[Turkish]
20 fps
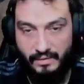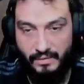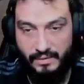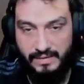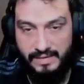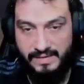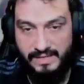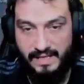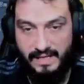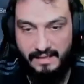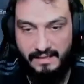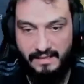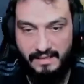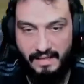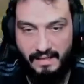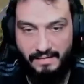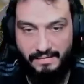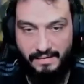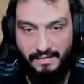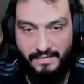esnada
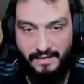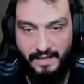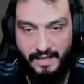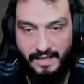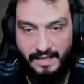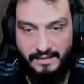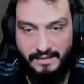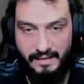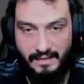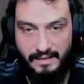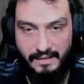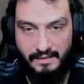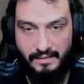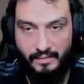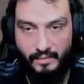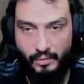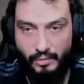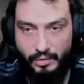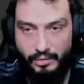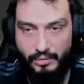kafa falan gelir.
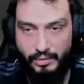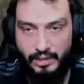Olur öyle